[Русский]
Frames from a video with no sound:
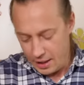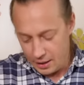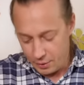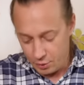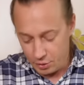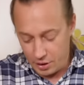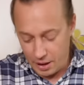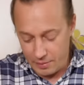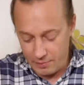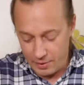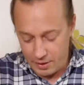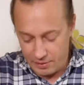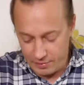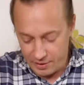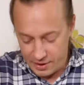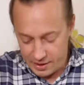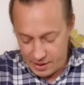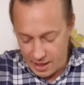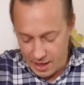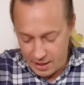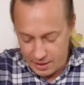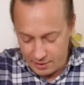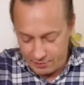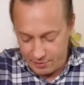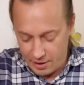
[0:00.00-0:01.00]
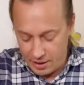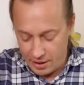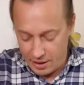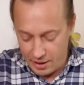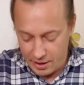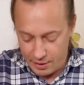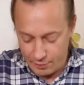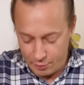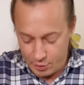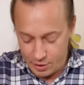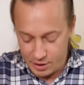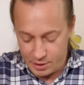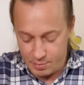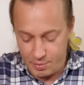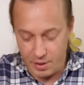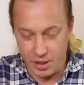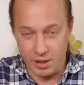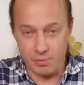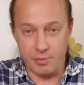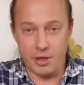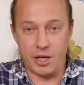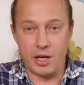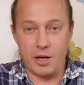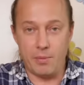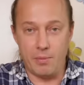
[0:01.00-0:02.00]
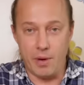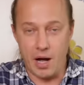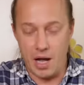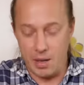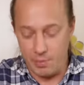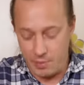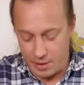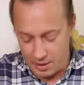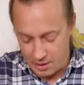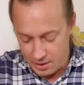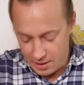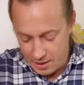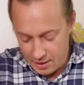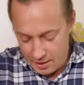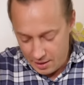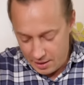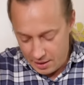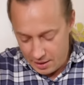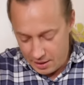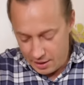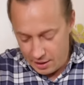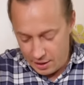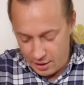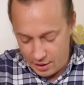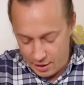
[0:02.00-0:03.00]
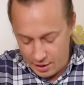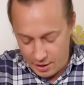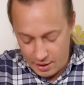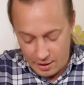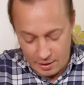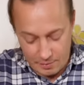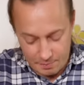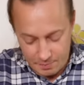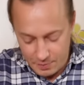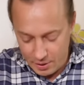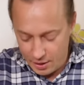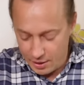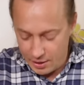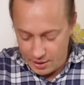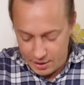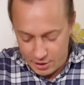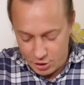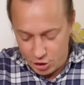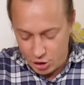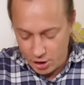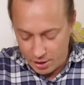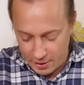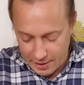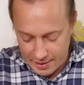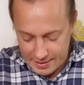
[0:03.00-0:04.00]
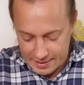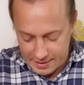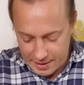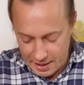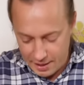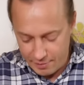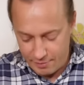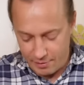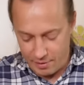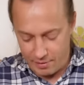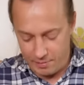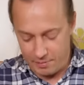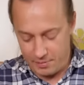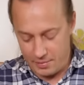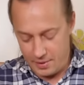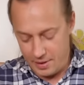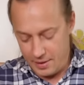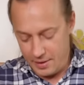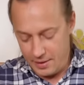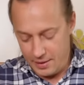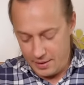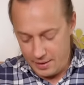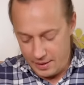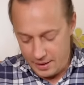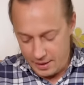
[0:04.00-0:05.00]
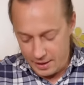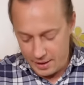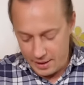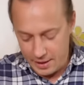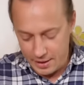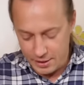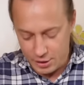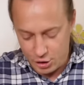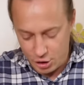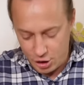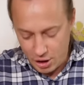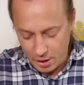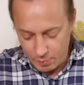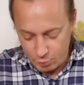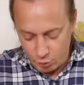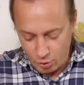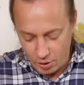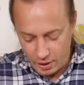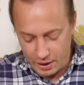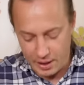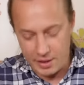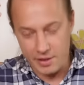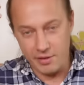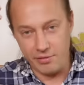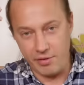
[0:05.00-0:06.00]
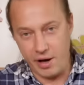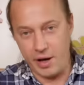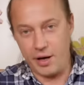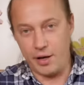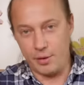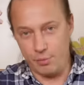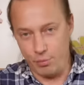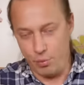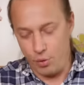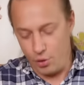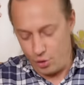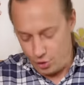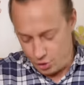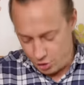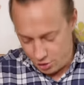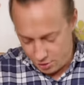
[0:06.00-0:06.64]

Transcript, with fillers: Но там ведь, вы знаете, варили его и с белыми грибами, и, и с черносливом, и с чем только не варят борщ.